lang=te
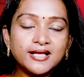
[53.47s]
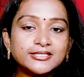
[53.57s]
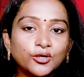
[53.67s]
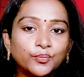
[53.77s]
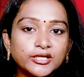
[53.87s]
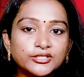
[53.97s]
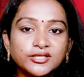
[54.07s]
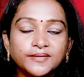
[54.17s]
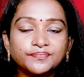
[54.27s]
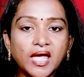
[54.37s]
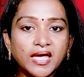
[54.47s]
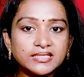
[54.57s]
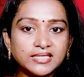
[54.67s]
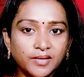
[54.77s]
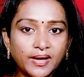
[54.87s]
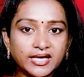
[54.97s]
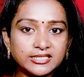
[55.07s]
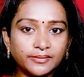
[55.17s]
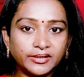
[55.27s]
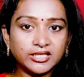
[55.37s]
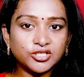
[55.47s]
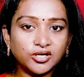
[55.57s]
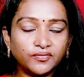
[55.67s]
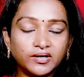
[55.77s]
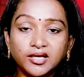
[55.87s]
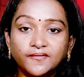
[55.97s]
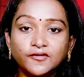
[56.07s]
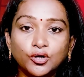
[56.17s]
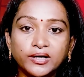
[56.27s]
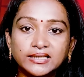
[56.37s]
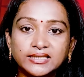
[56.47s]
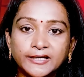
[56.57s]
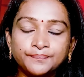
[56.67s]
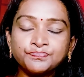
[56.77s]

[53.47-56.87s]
సో ప్రస్తుతం ఈ సినిమాకి సంబంధించినటువంటి రివ్యూలోకి వెళ్తే